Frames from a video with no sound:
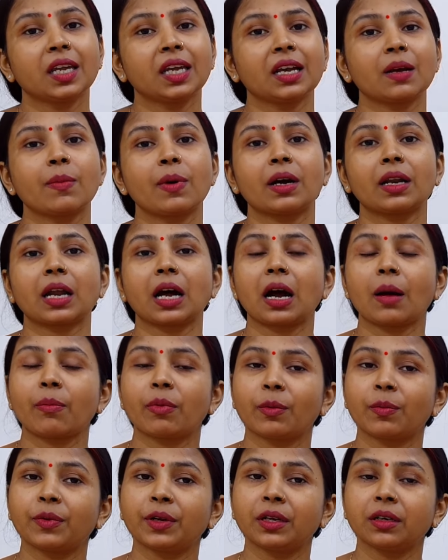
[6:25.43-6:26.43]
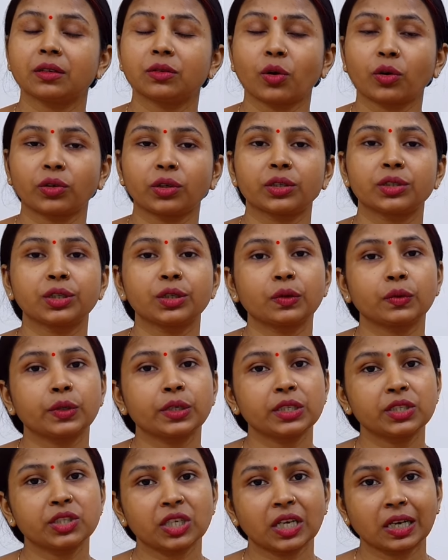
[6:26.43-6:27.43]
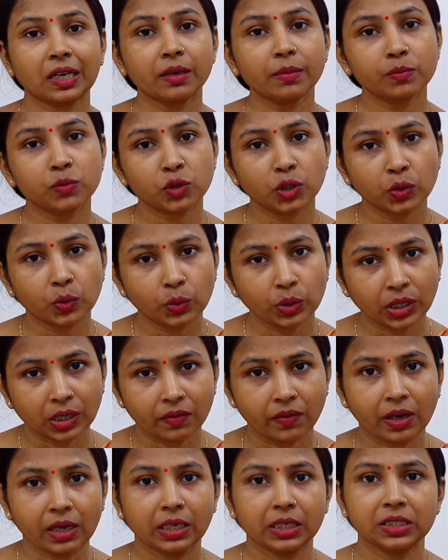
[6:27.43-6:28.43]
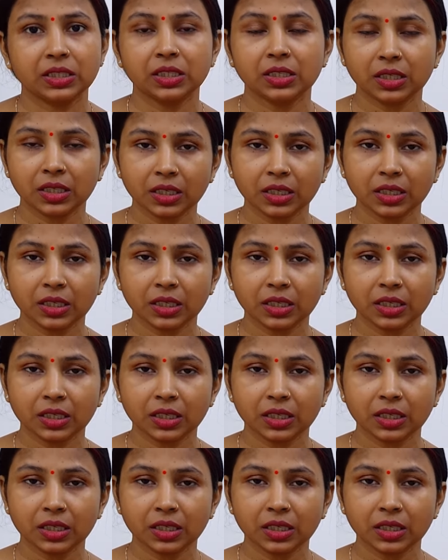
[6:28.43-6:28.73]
एक बार आप अपने डॉक्टर से रूटीन चेकअप जरूर करवा लीजिए